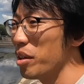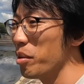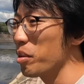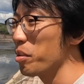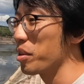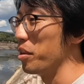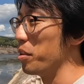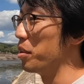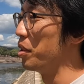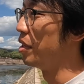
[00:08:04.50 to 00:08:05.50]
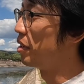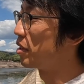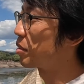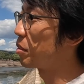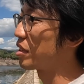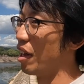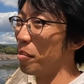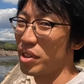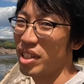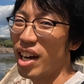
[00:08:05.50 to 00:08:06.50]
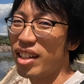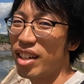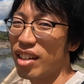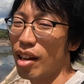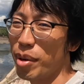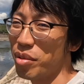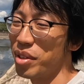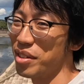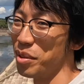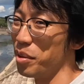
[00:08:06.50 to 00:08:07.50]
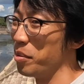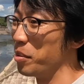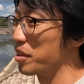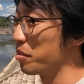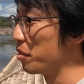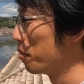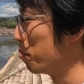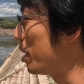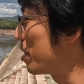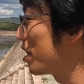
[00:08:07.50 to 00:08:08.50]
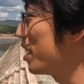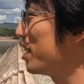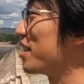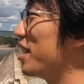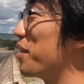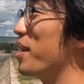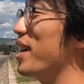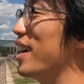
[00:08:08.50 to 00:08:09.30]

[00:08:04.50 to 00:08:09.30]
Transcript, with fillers: いのひとときを過ごすにはもう最適な場所ですよめっちゃいいですねこれ